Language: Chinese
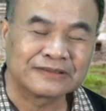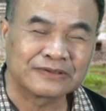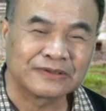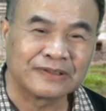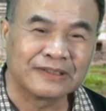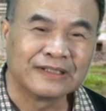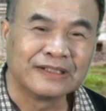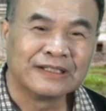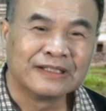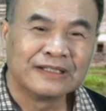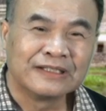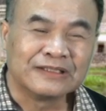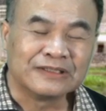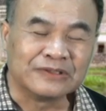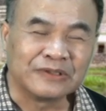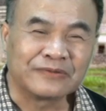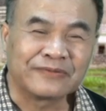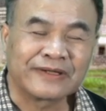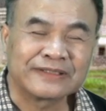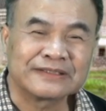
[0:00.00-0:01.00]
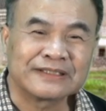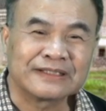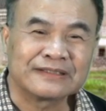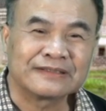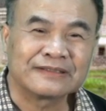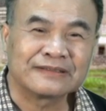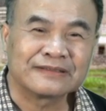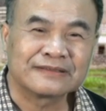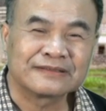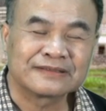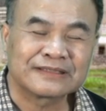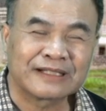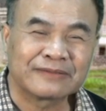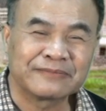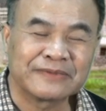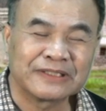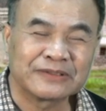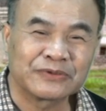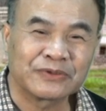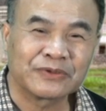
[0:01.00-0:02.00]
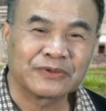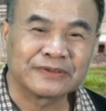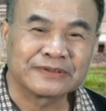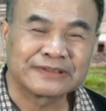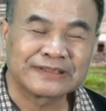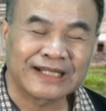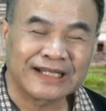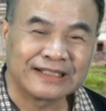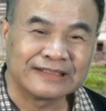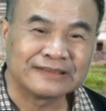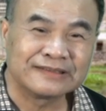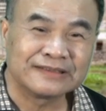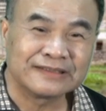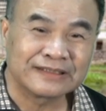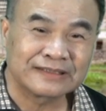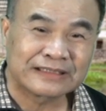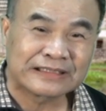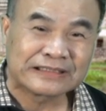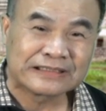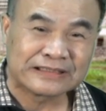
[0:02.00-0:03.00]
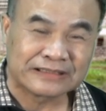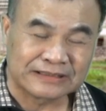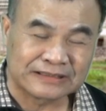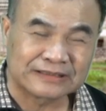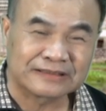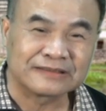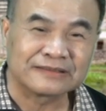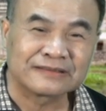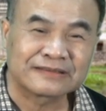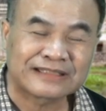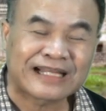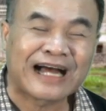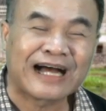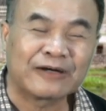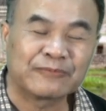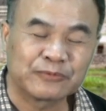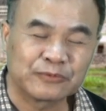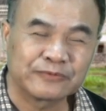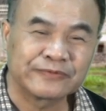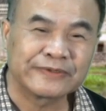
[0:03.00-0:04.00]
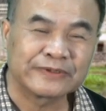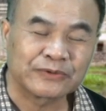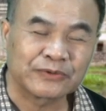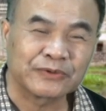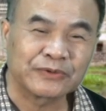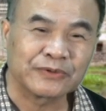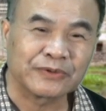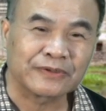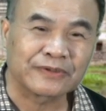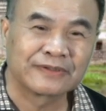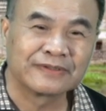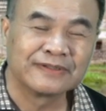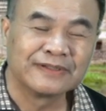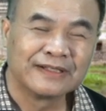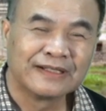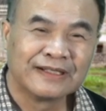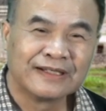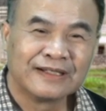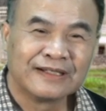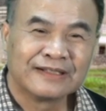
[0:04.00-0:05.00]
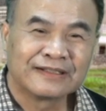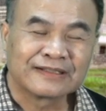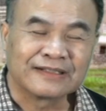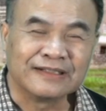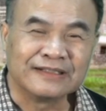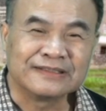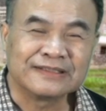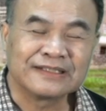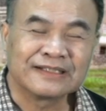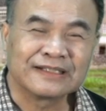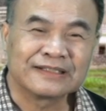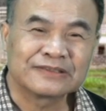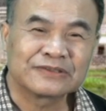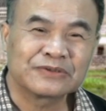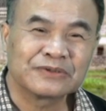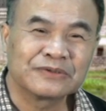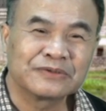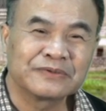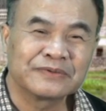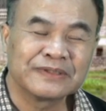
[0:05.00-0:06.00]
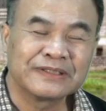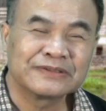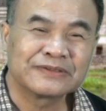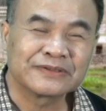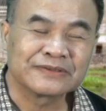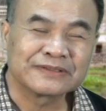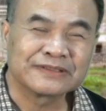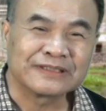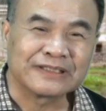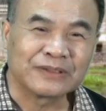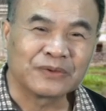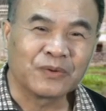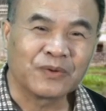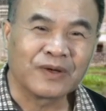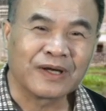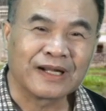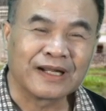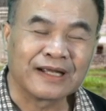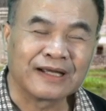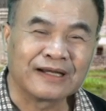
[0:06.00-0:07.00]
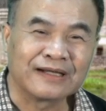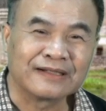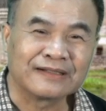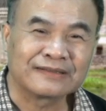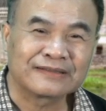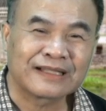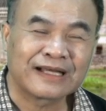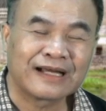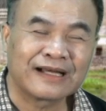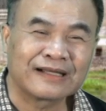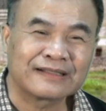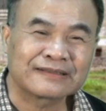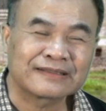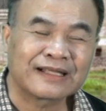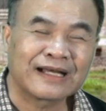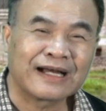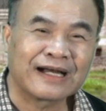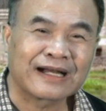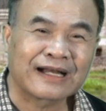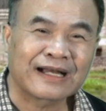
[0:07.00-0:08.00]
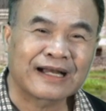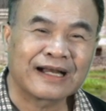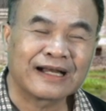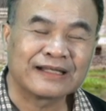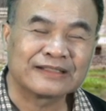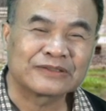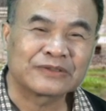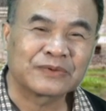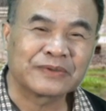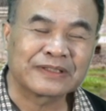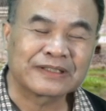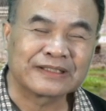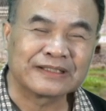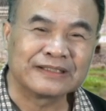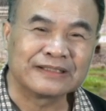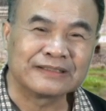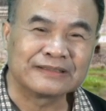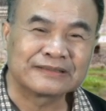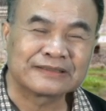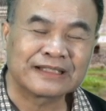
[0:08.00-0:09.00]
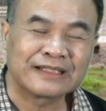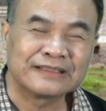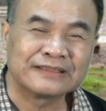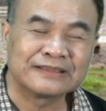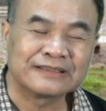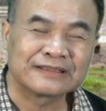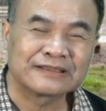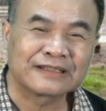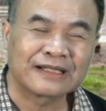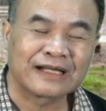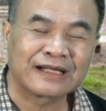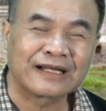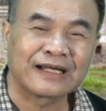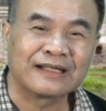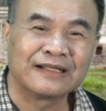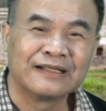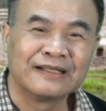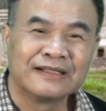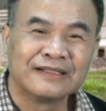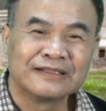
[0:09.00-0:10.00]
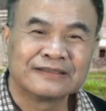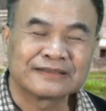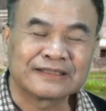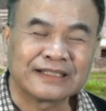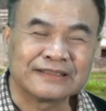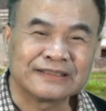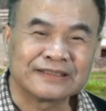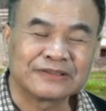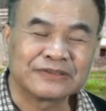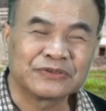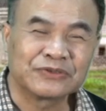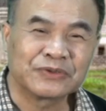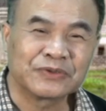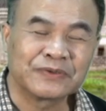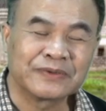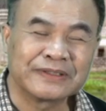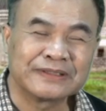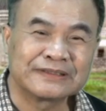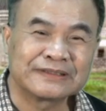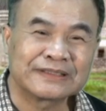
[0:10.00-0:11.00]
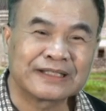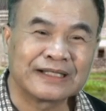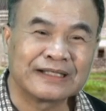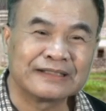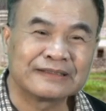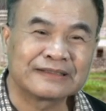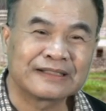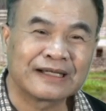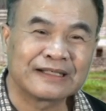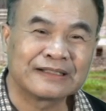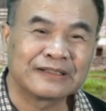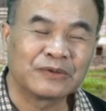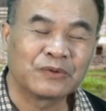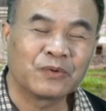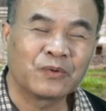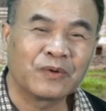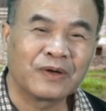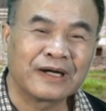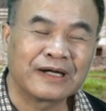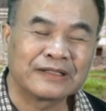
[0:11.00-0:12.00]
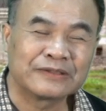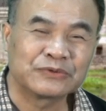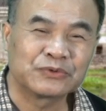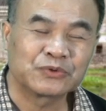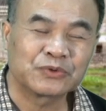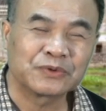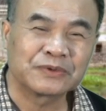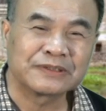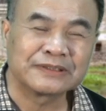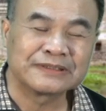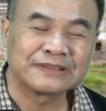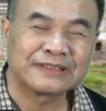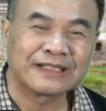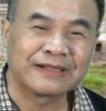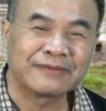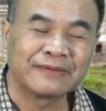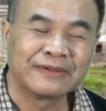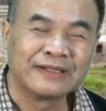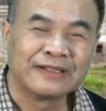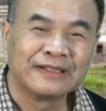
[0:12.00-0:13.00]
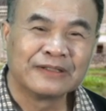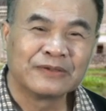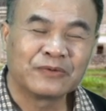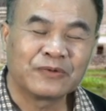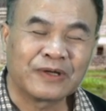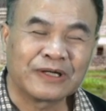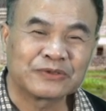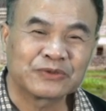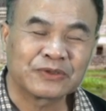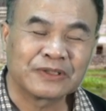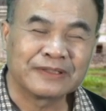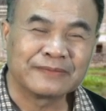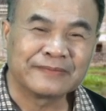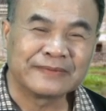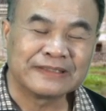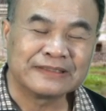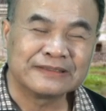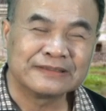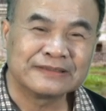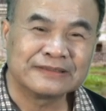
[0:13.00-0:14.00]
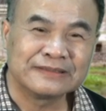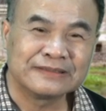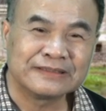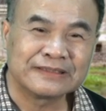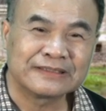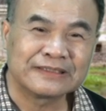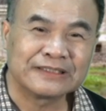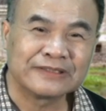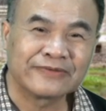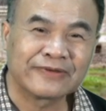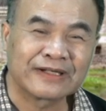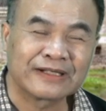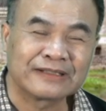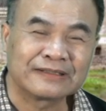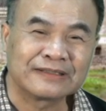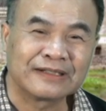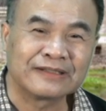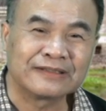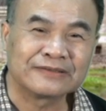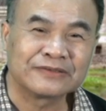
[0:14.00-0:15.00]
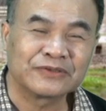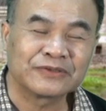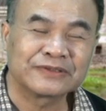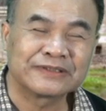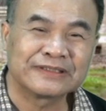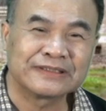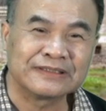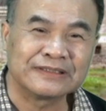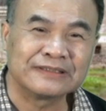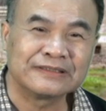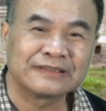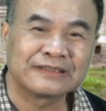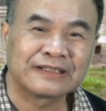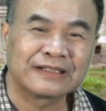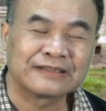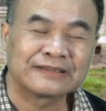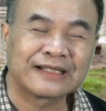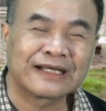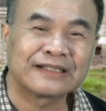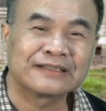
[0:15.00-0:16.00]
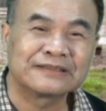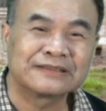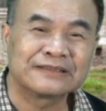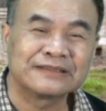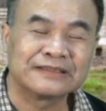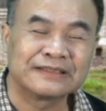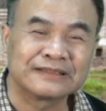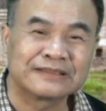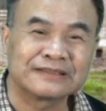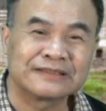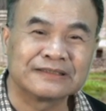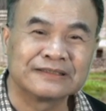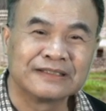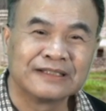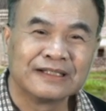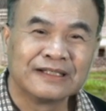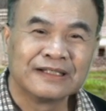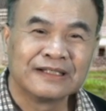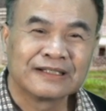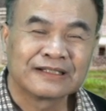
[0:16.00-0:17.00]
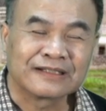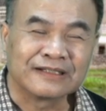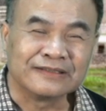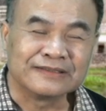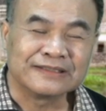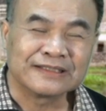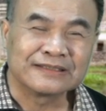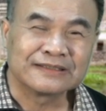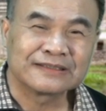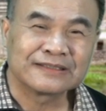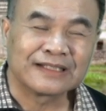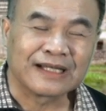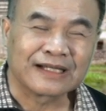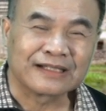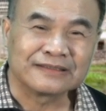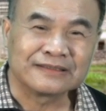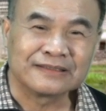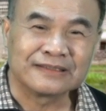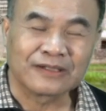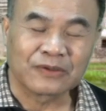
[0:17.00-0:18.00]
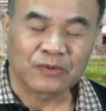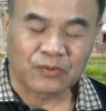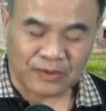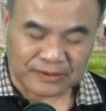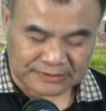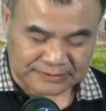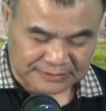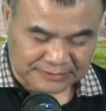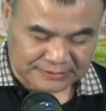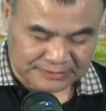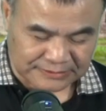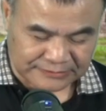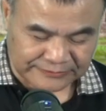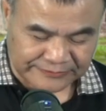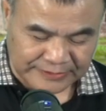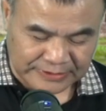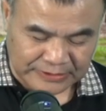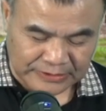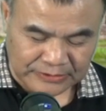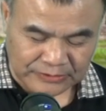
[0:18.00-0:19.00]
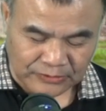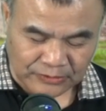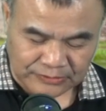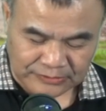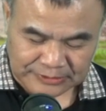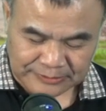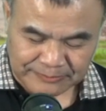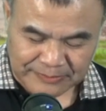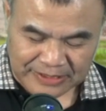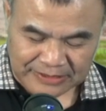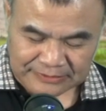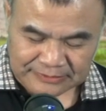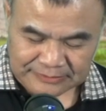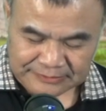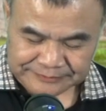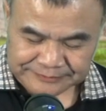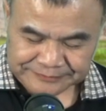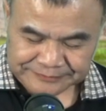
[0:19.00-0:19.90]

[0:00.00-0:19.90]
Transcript: 的时候，你会发现上面都有蔡京的题字，大部分都有，可见呢，宋徽宗写画了啊，他大概都会给蔡京看看，蔡京就会在他的画作的下画作的每一一些地方了啊，就提的他的自己的字，可见这两个人的关系非同一般。